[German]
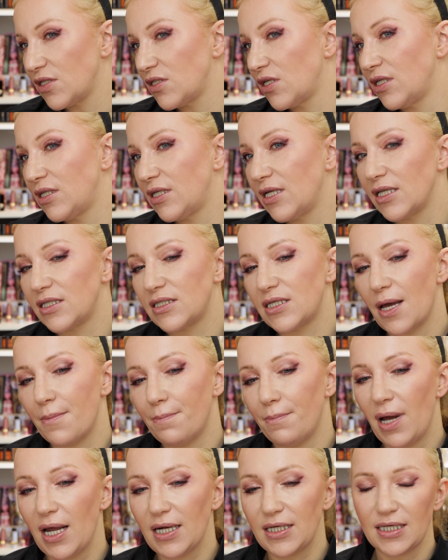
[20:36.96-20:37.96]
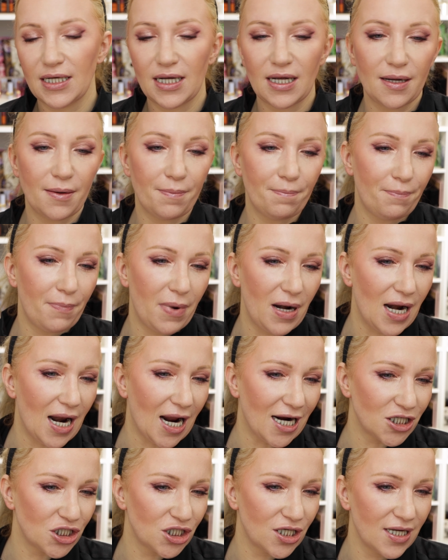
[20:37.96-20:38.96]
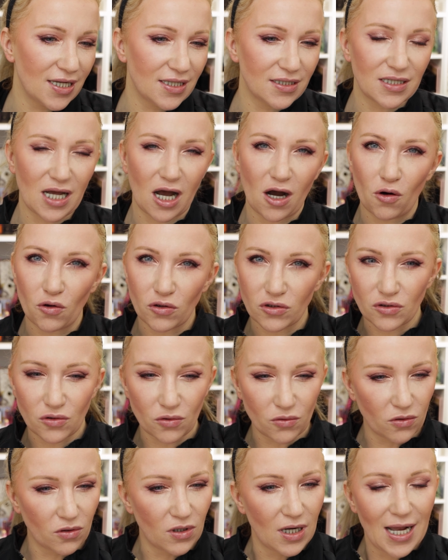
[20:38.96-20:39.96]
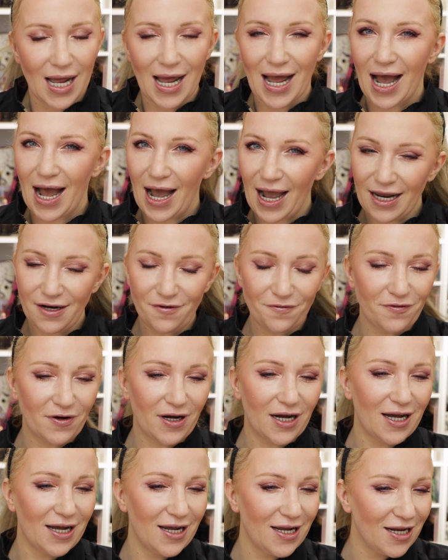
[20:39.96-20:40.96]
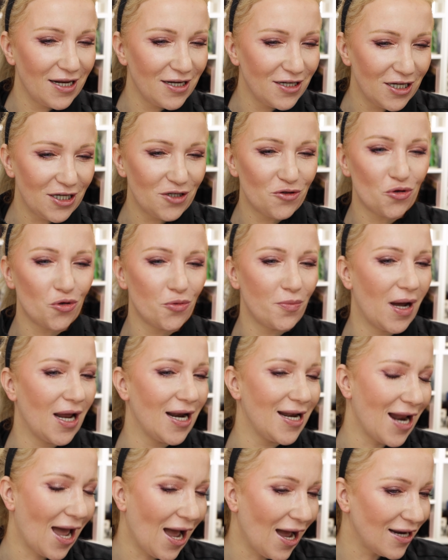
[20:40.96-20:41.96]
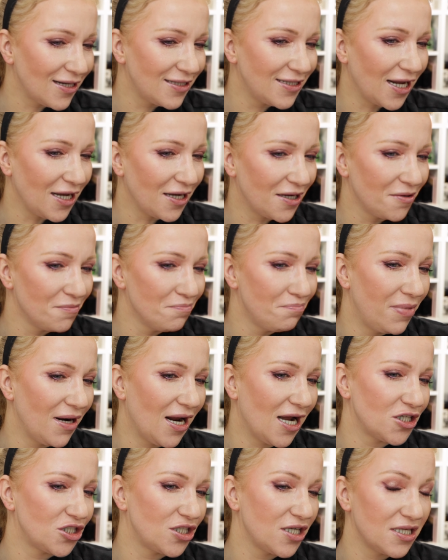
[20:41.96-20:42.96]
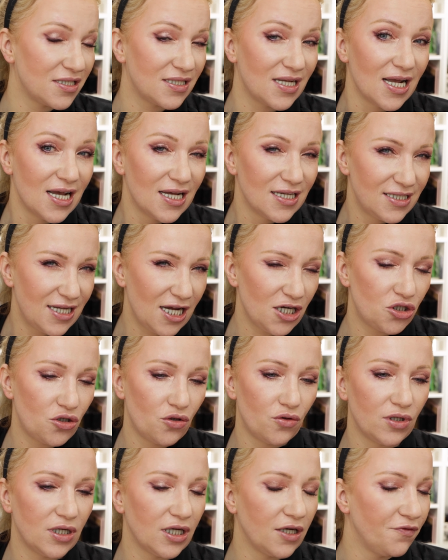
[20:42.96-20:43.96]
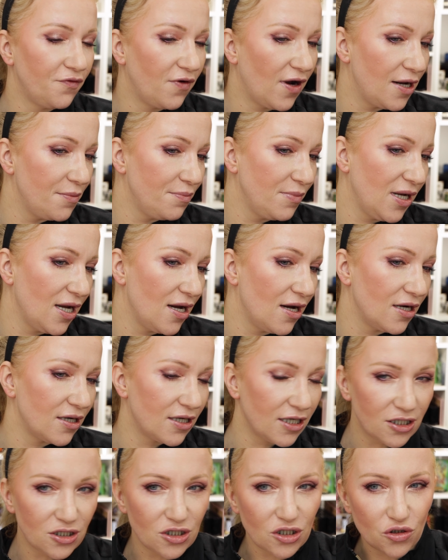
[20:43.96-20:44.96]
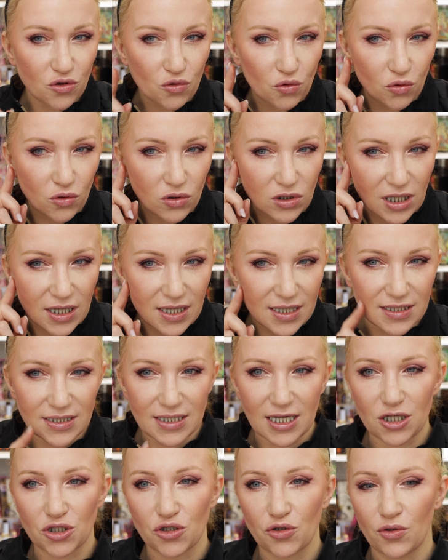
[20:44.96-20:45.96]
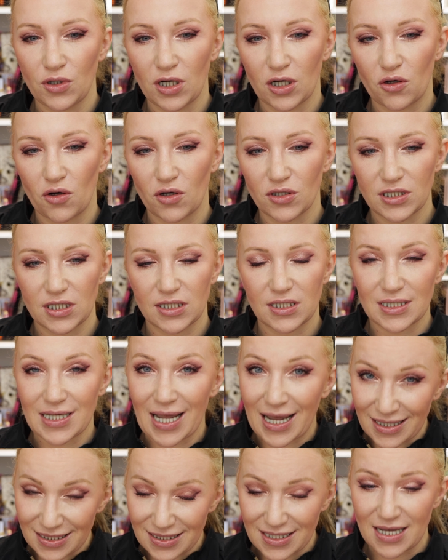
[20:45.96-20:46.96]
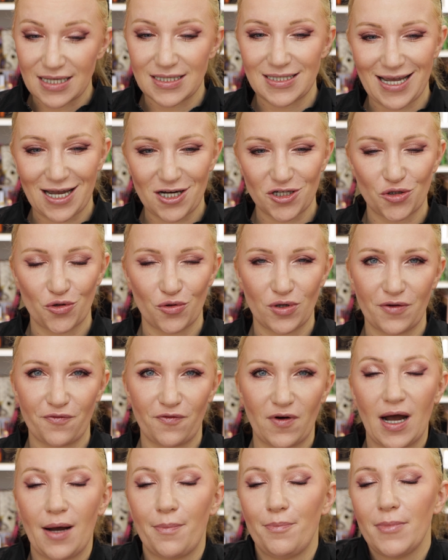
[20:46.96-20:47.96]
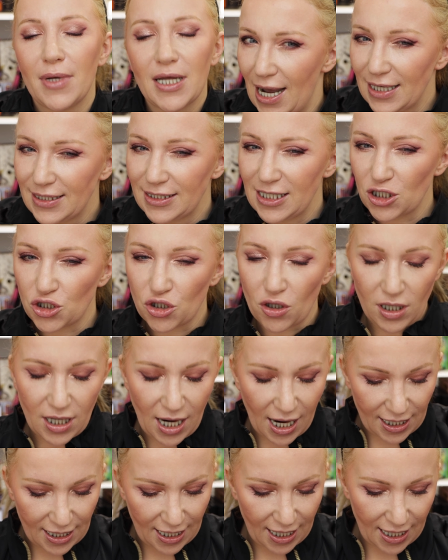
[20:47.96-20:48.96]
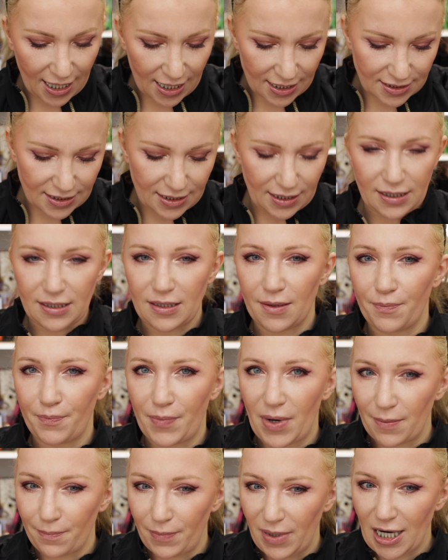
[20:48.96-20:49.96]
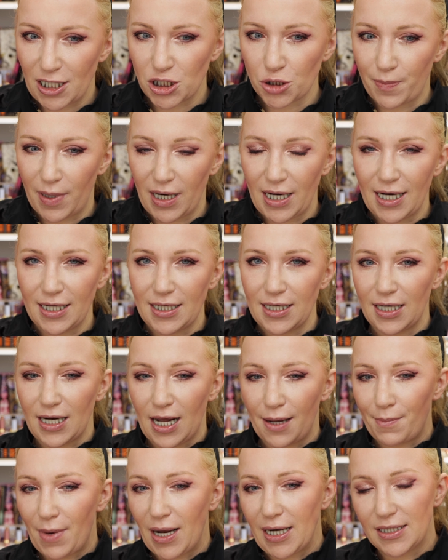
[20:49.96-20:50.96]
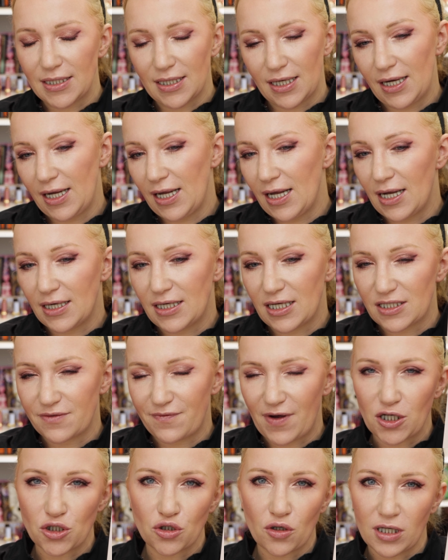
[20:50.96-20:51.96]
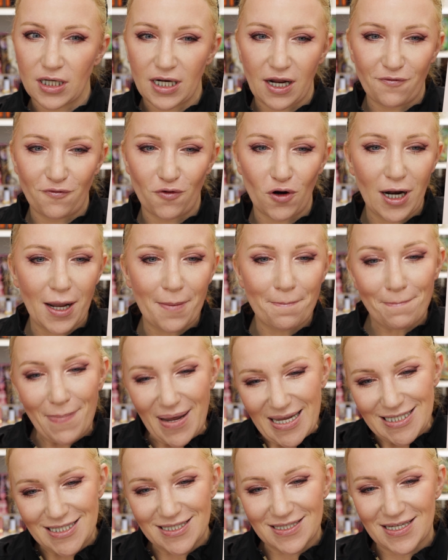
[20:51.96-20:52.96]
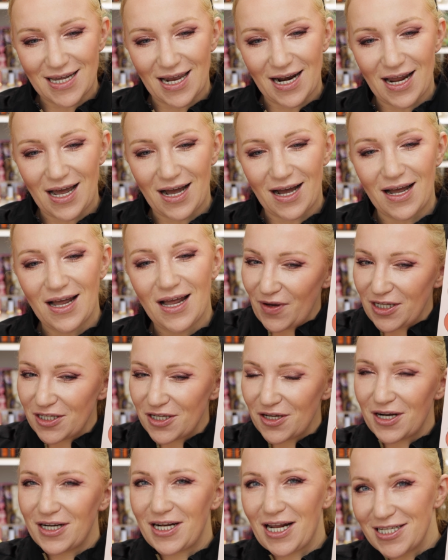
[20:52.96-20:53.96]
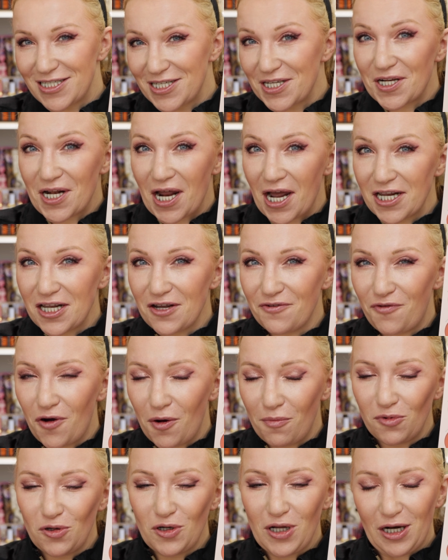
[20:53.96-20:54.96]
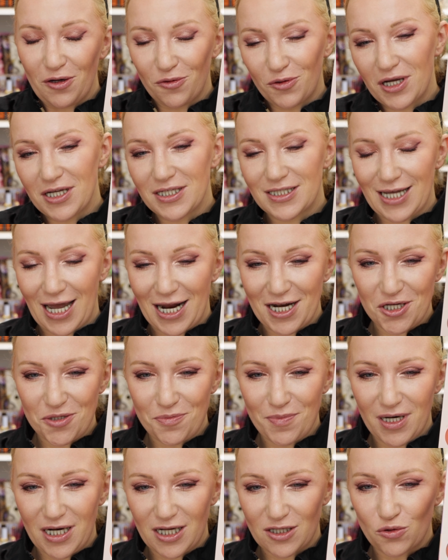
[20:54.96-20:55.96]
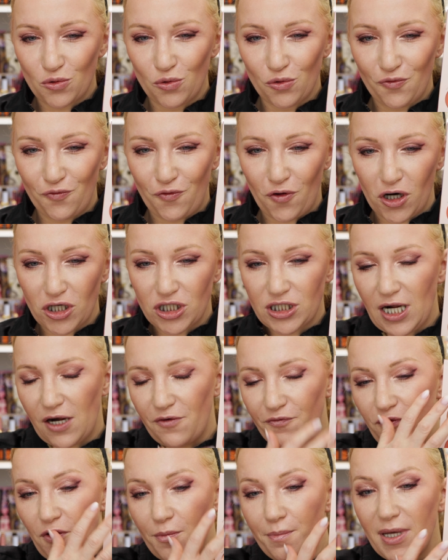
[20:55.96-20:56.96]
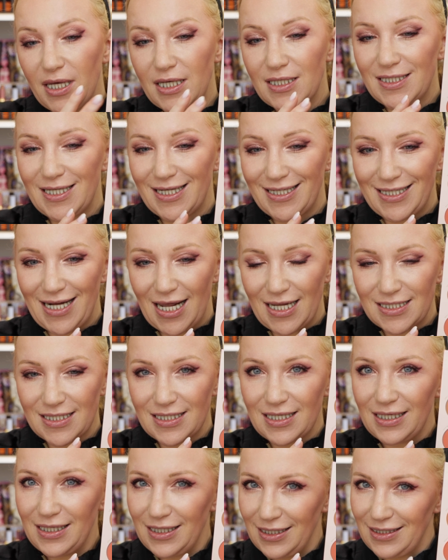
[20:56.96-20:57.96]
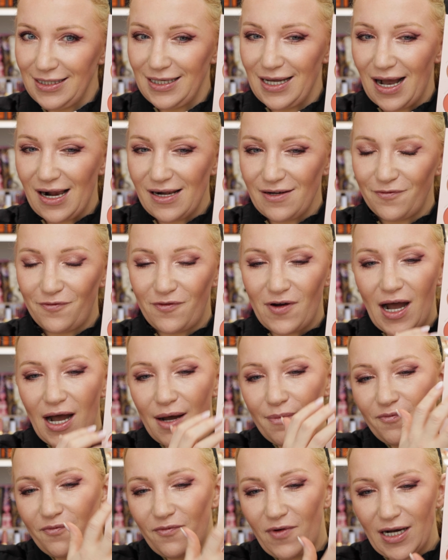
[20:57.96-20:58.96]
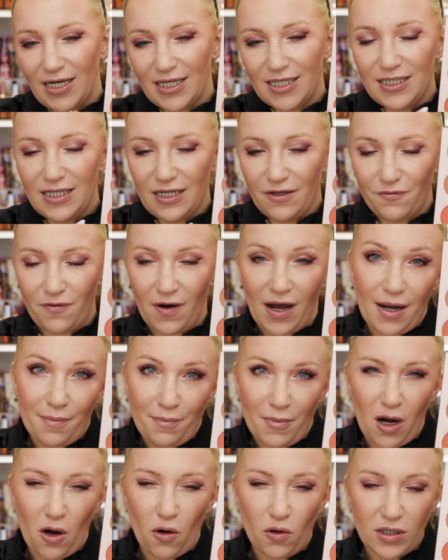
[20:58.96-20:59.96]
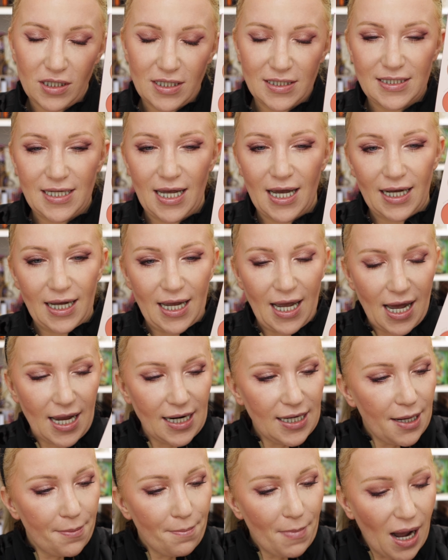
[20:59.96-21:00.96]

Das sind jetzt matte Blushes, auch so einfache, nicht drüber nachdenken Blushes. Sehr schön, die gefallen mir richtig gut. Sehr schöne Konsistenz, sehr schöne Farben. Er hat ja schon eine erste Blush-Palette, da meinte er, das war schon der volle Bestseller. Wenn das die gleiche Formulierung ist, kann ich mir das gut vorstellen. Für mich sind das die idealen Farben, weil ich die Farben auch sehr gerne